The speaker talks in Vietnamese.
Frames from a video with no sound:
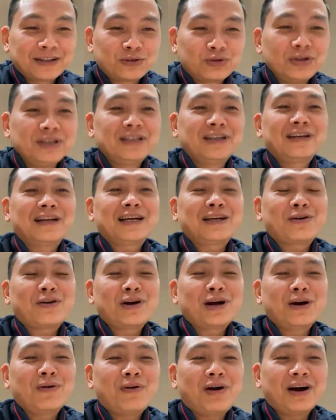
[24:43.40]
Tuy nhiên anh
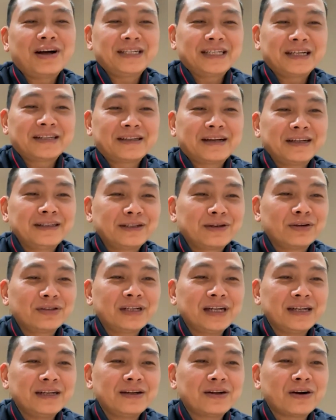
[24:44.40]
có câu hỏi là thầy có
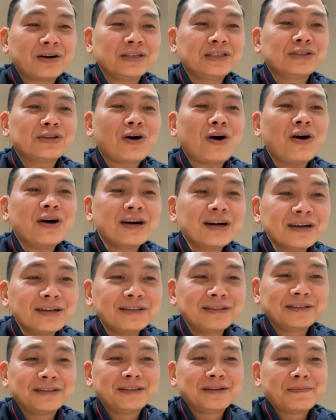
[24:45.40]
thể nói rõ
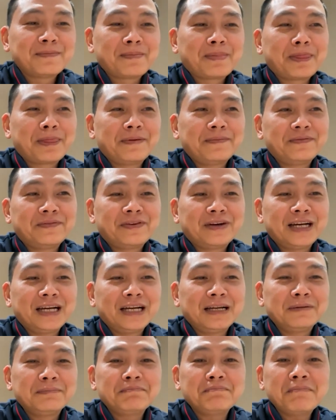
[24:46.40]
hơn
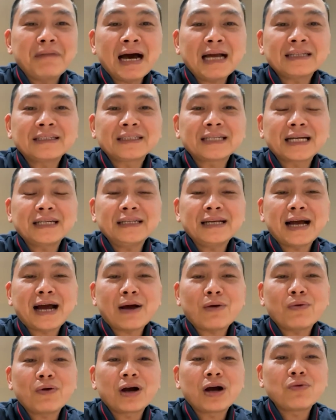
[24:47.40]
về bát chánh
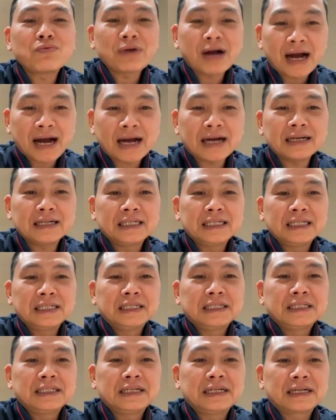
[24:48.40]
đạo không ạ?
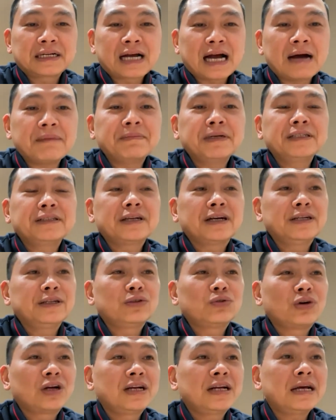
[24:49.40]
Cảm ơn
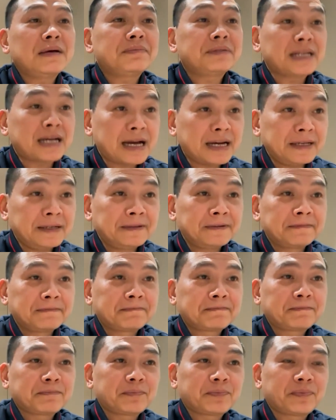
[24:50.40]
thầy Tuấn đẹp trai.
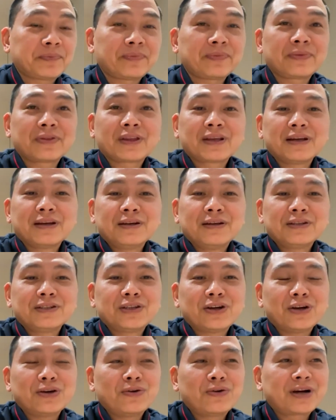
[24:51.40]

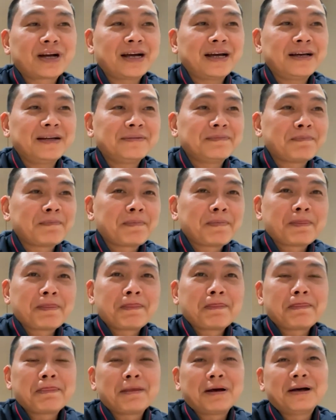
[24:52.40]
Rồi, ok.
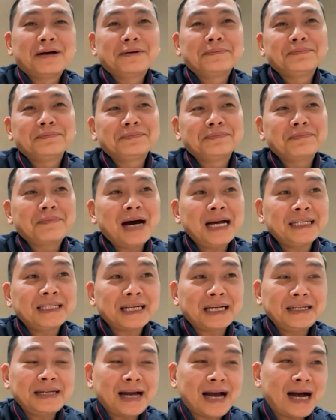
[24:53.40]
Bát
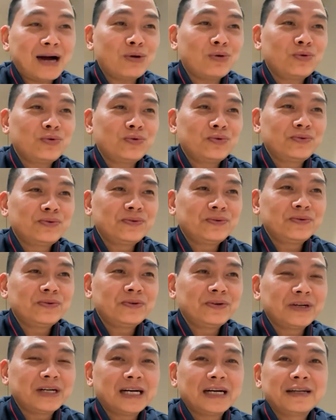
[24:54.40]
chánh đạo
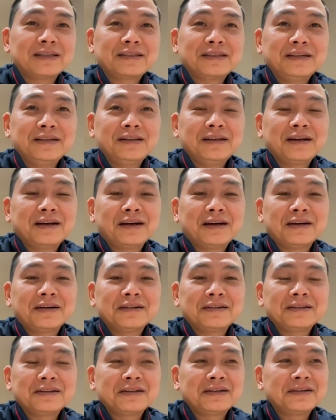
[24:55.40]
thì
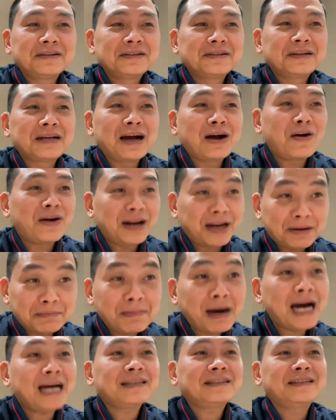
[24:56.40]
đã gọi là
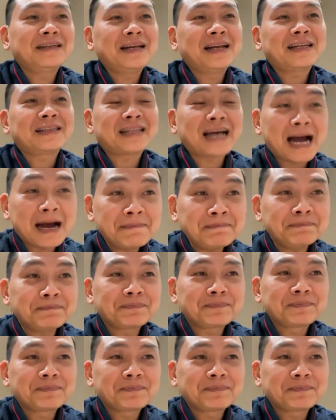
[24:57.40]
bát thì là 8.